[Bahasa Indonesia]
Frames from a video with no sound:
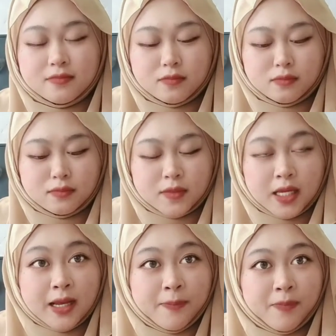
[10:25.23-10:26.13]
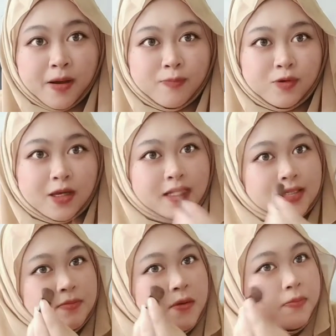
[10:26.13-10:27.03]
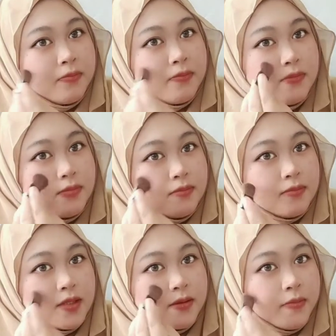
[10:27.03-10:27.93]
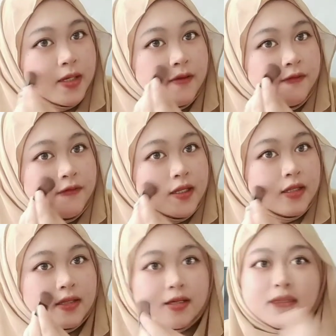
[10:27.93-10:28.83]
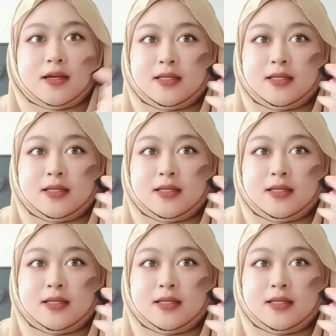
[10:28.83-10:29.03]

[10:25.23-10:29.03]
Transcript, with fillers: tak nampak pula sebab sebab ada filter kan